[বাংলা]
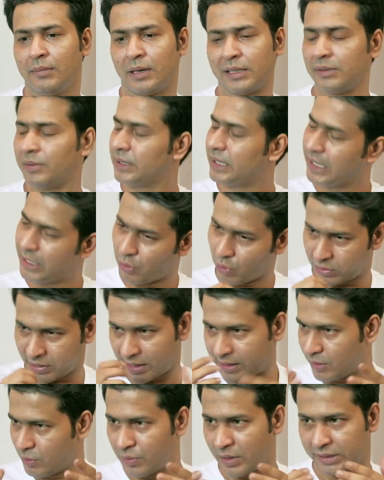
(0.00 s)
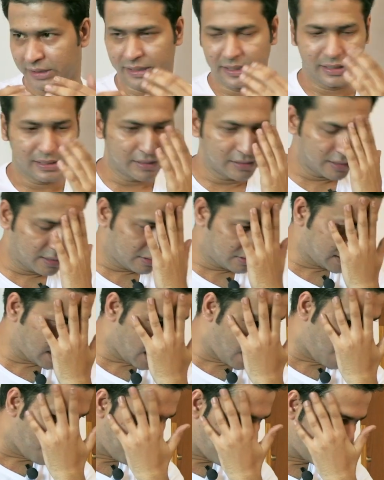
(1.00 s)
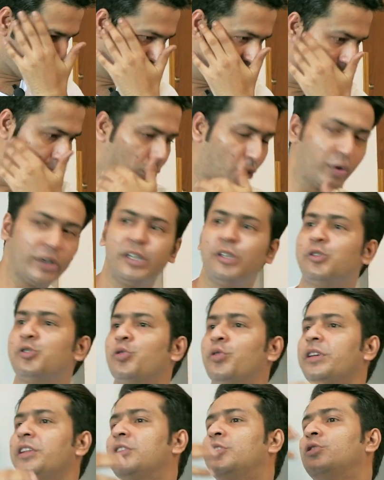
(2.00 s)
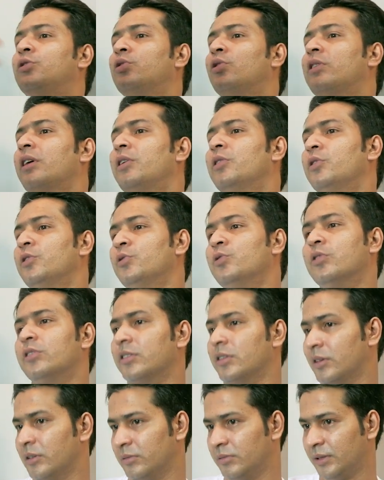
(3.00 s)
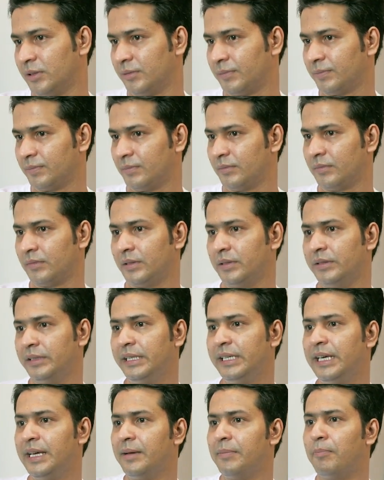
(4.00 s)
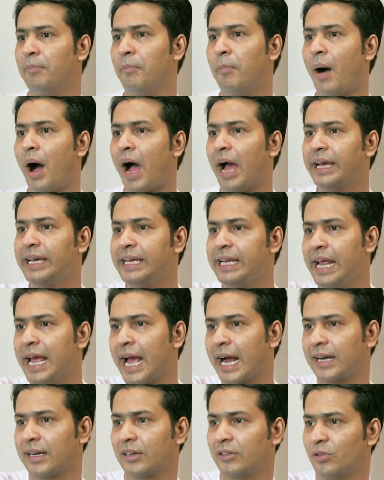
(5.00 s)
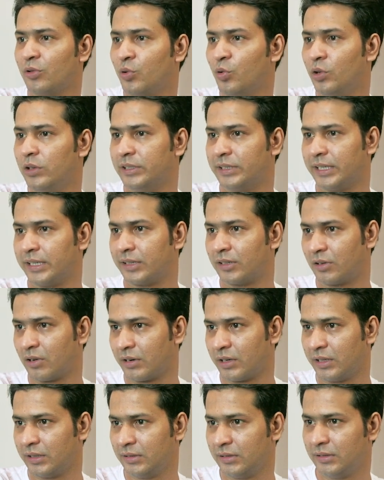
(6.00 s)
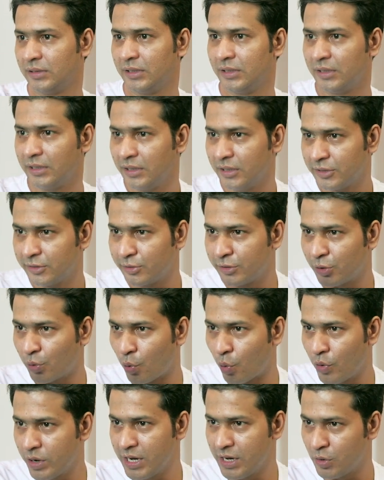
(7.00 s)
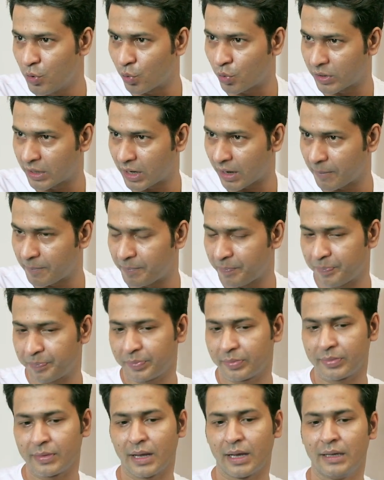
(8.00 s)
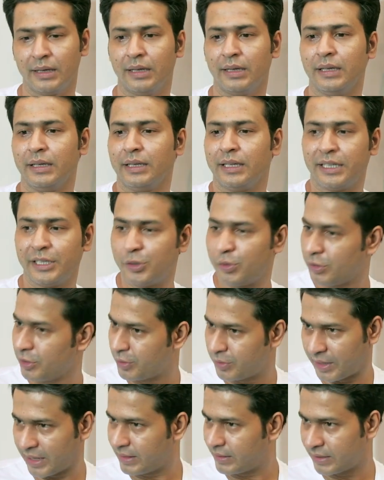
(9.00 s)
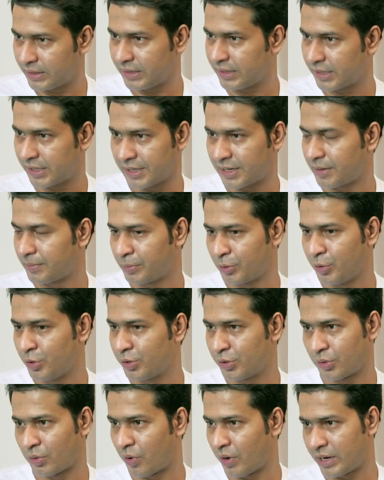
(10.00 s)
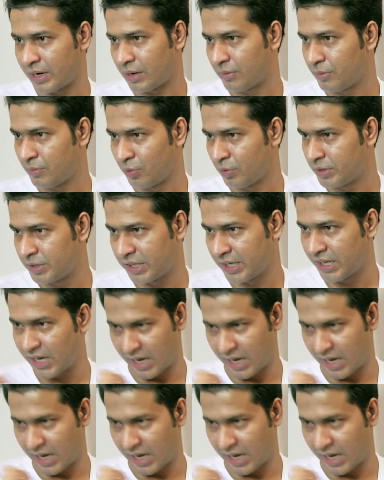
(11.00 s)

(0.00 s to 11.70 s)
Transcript: মাঝে মাঝে এই কথাতেও আছে এটা সেটা হচ্ছে আমাকে ওই চরিত্রটা হয়ে উঠতে হবে দিয়ে বাইরে একটা কোনো গোল সেট কর যে ওই লোকটা কিছু কিছু ক্ষেত্রে যে সেটার প্রয়োজন হয় না আমি বলছি